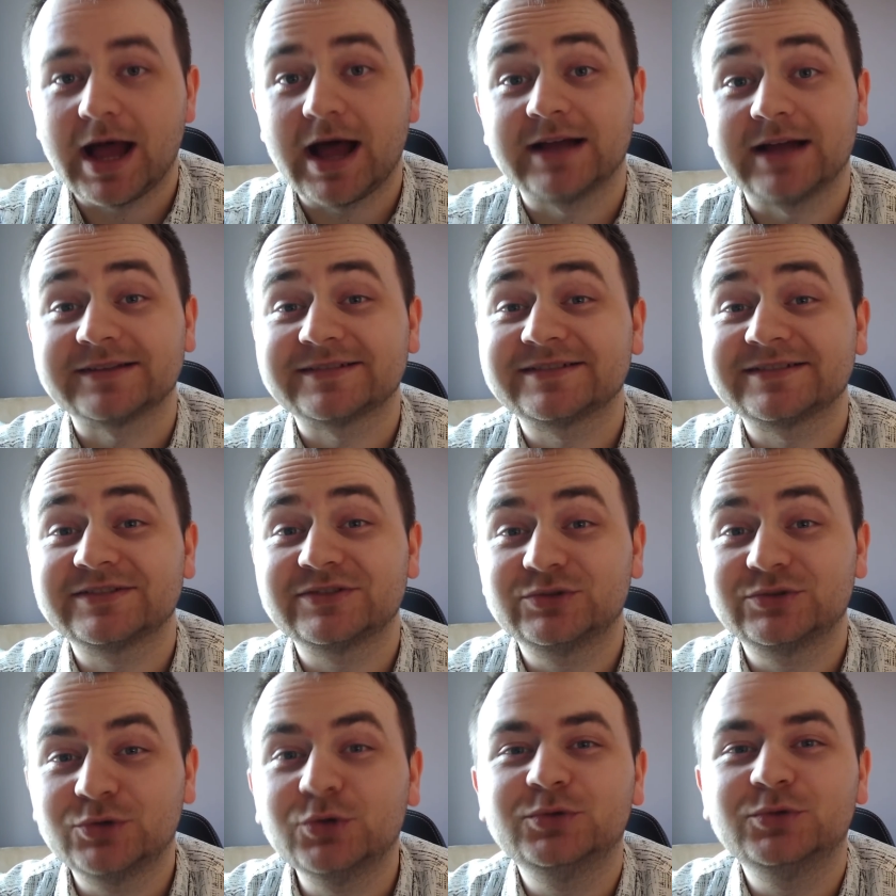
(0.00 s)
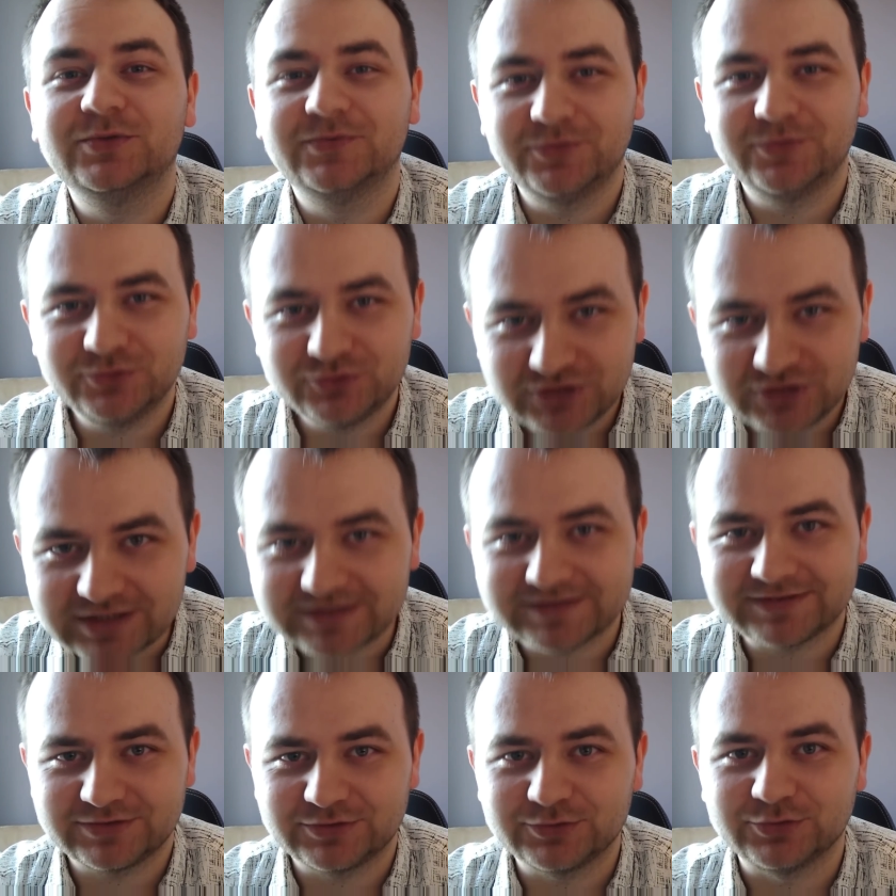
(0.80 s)
a
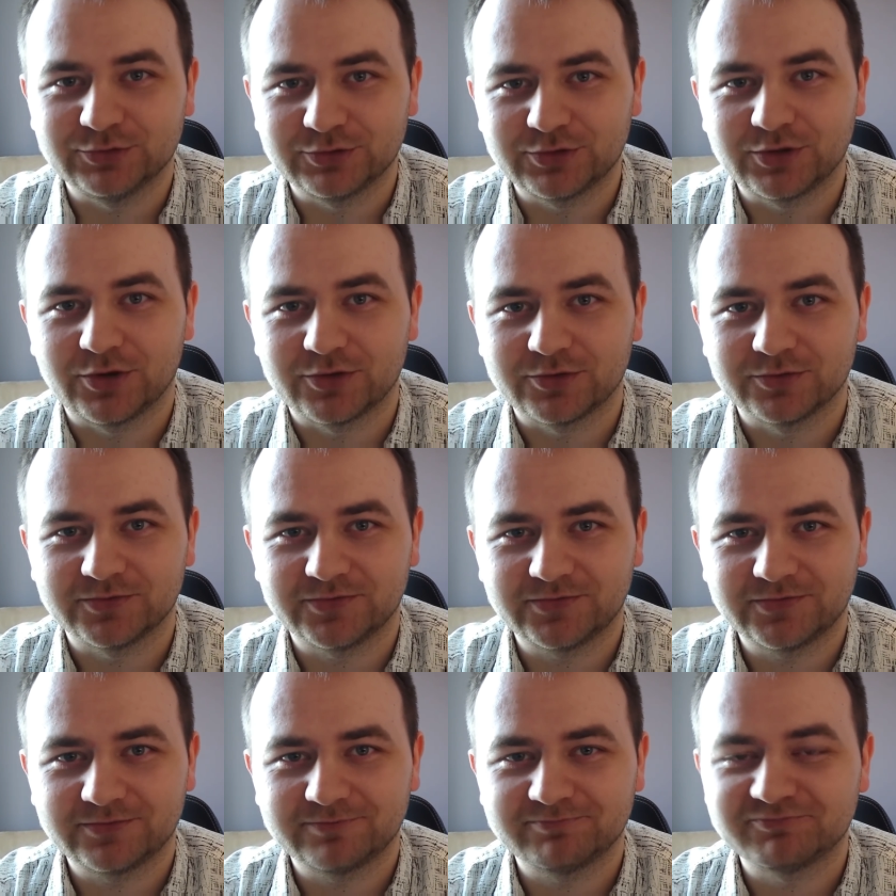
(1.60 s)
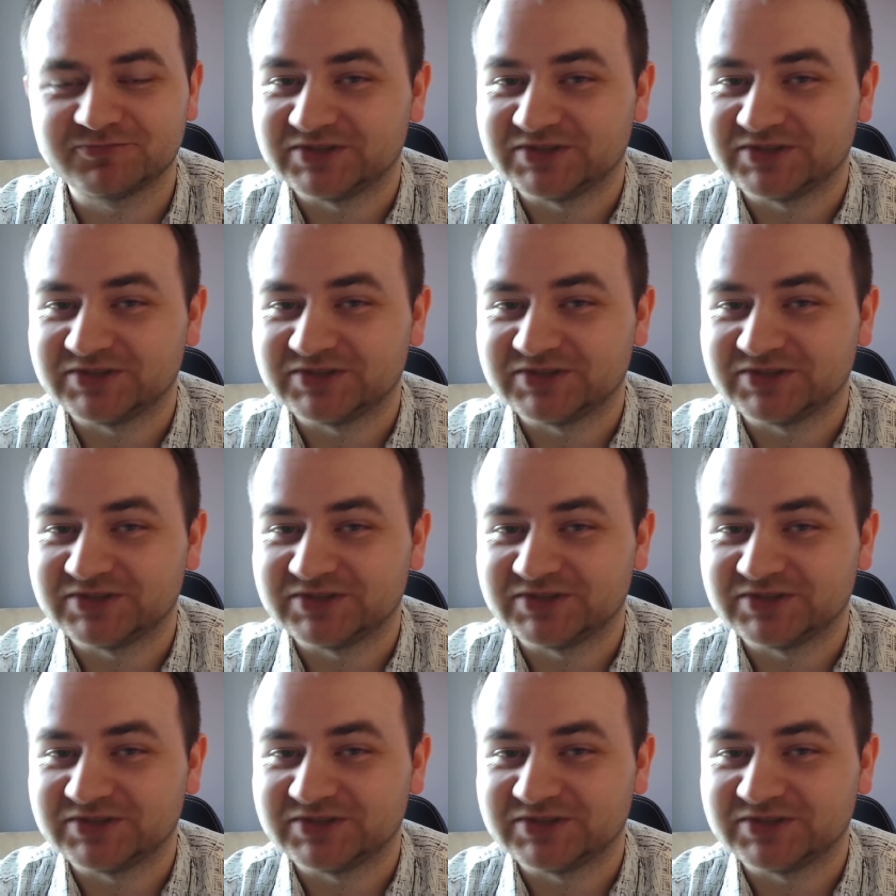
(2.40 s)
120 jurorów.